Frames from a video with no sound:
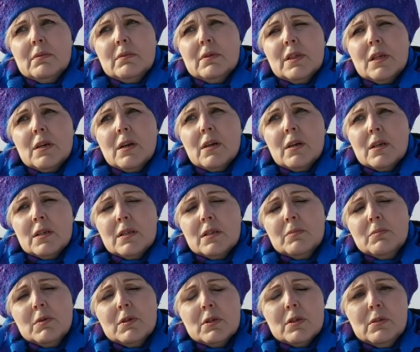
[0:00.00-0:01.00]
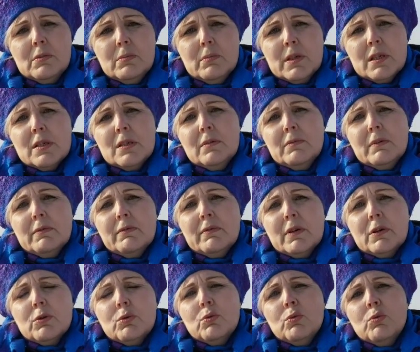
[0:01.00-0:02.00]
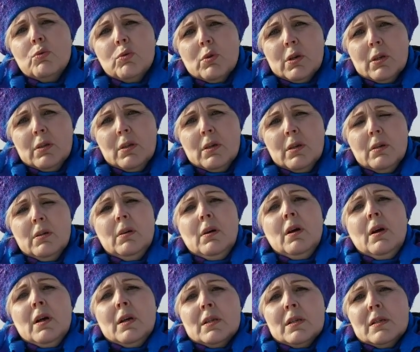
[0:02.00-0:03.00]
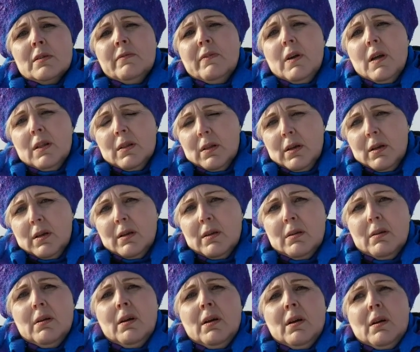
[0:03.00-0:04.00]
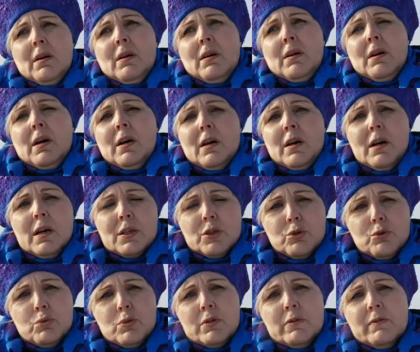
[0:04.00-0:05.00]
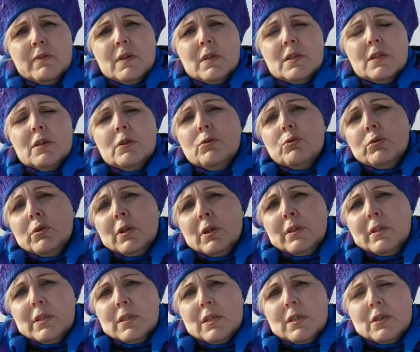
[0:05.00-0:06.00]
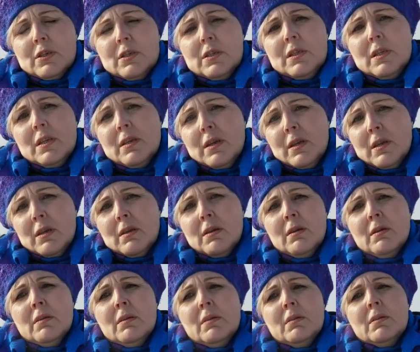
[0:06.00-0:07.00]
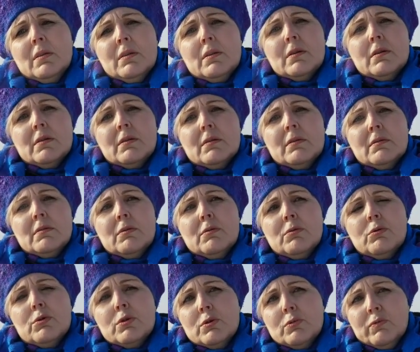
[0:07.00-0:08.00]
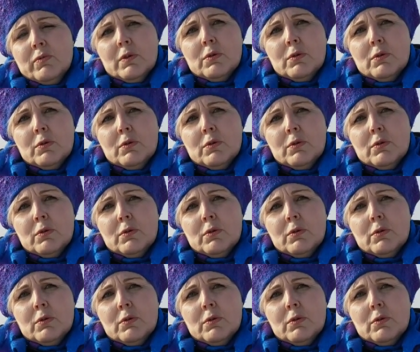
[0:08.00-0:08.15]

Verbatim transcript: 47 э, жилмассивов вокруг города, свалка, а, отсутствие зеленых насаждений, а, розу